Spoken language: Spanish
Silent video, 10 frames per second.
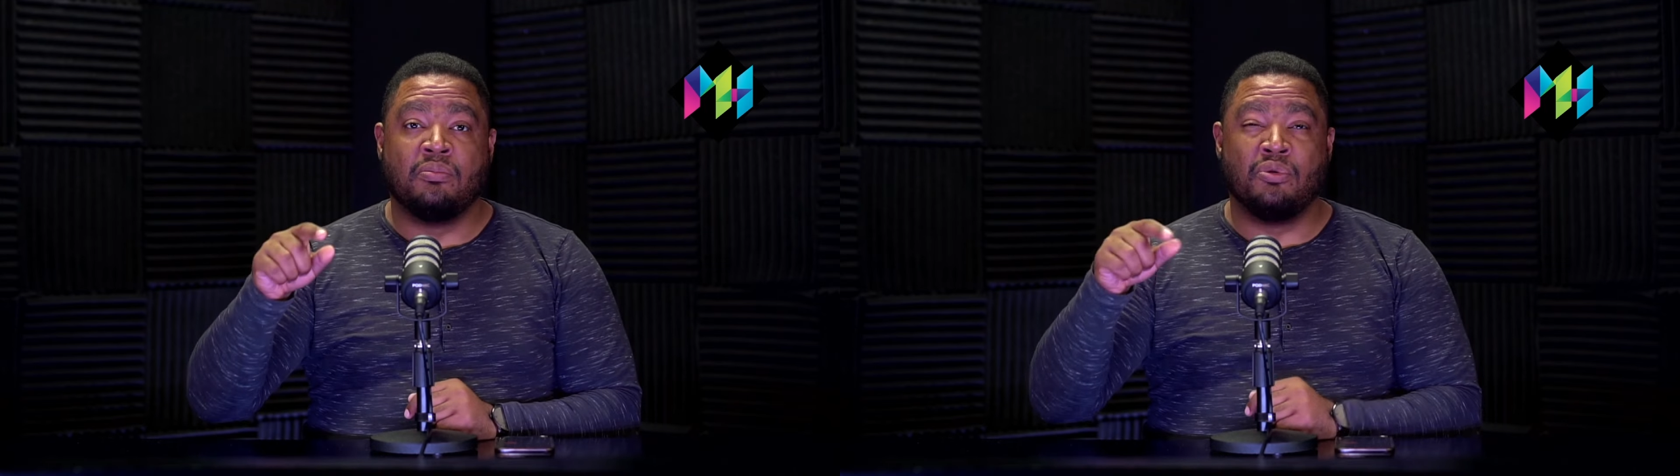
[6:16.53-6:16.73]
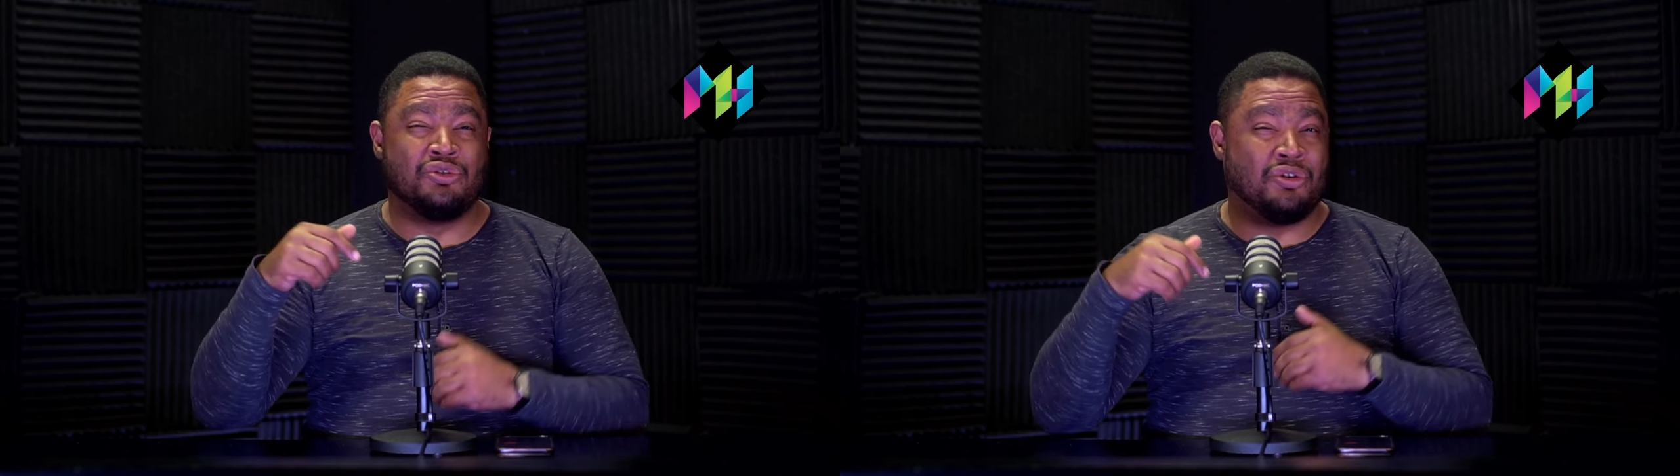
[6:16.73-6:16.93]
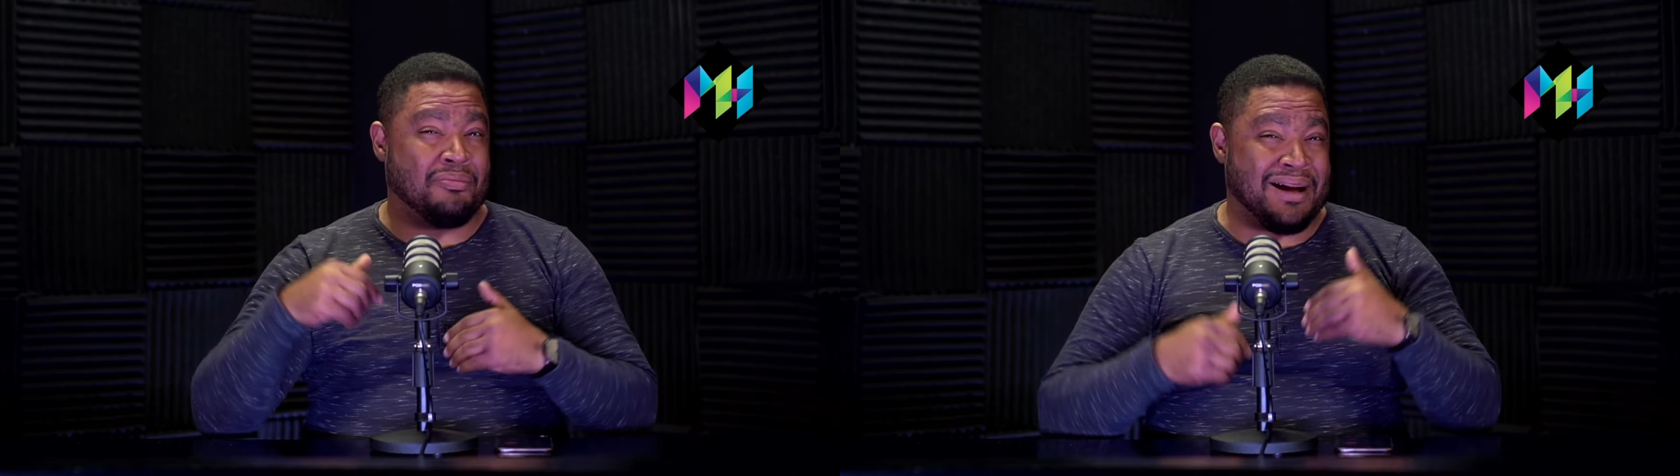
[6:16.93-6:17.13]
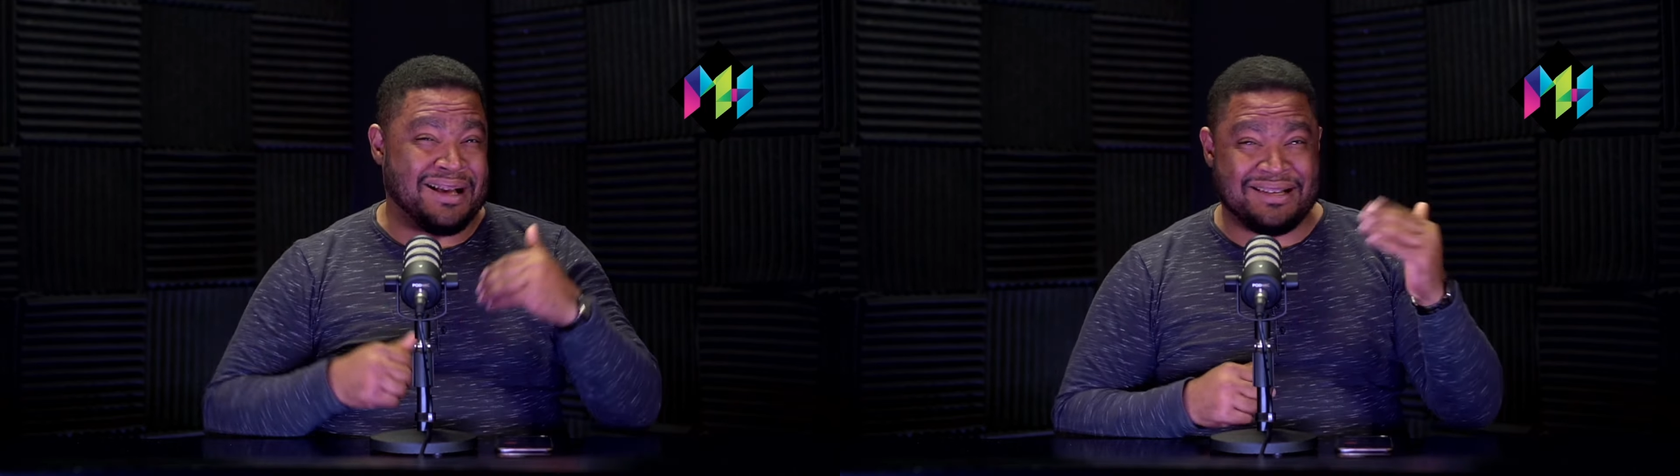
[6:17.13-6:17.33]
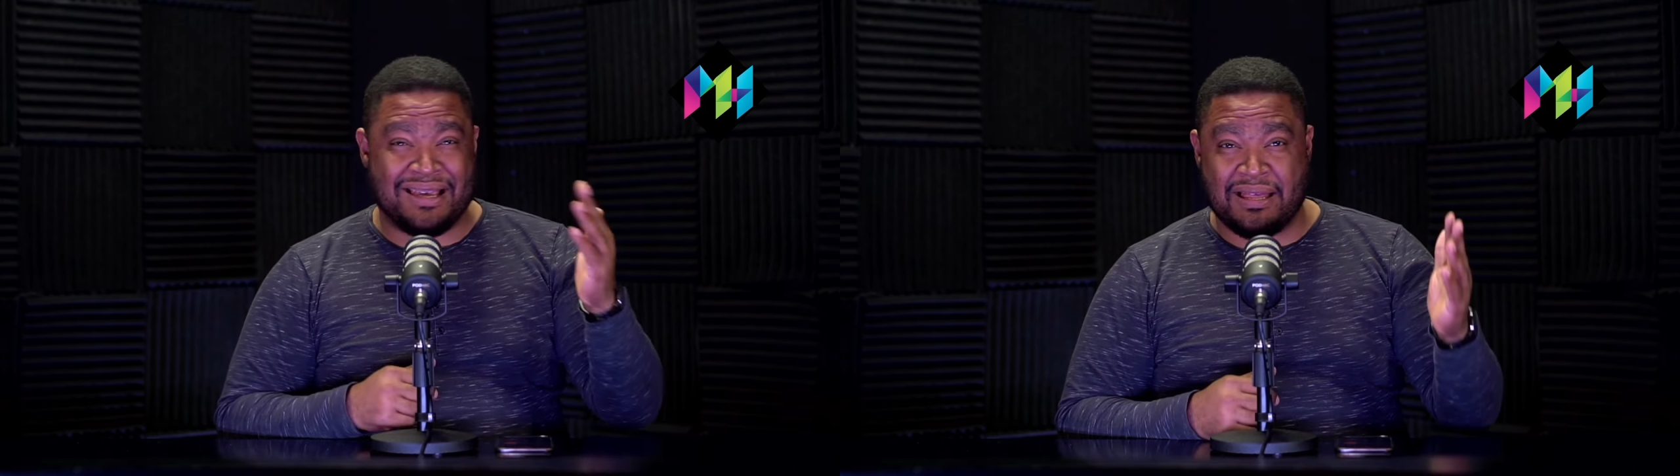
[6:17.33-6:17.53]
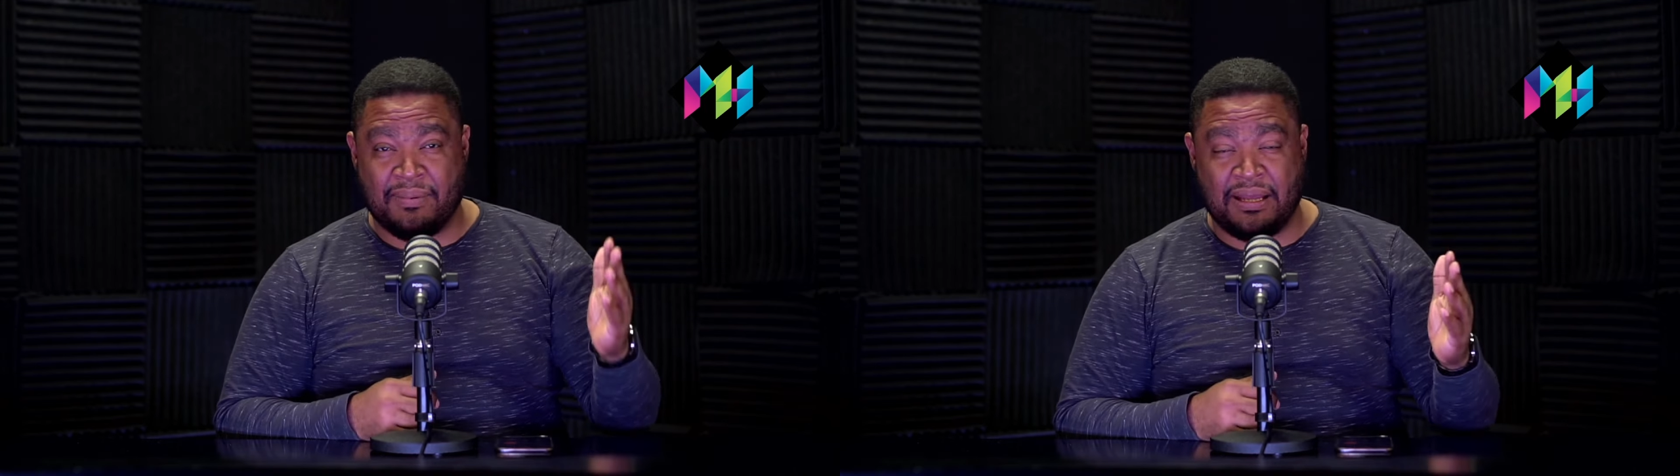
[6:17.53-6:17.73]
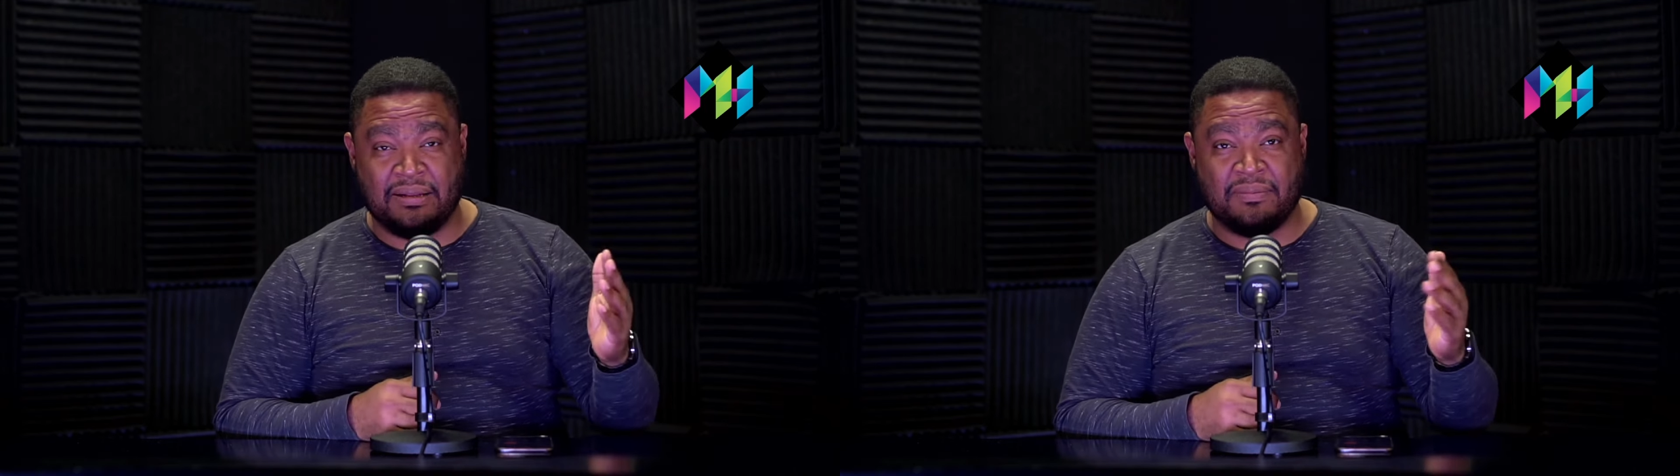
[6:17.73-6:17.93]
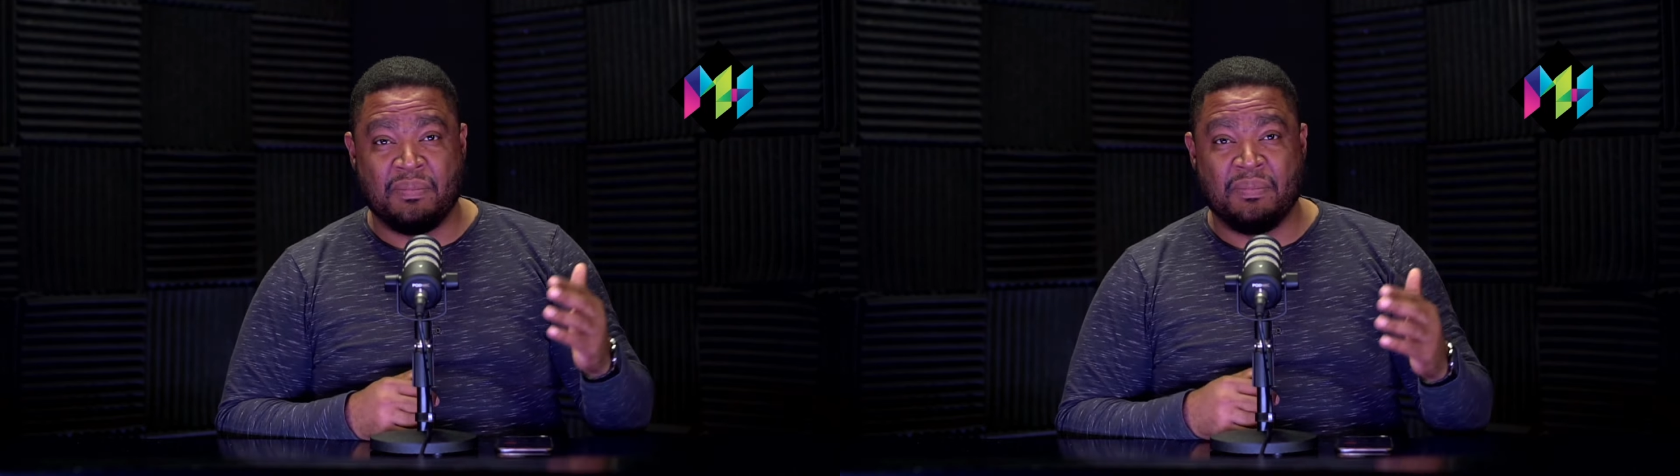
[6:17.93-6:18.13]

mucho más que David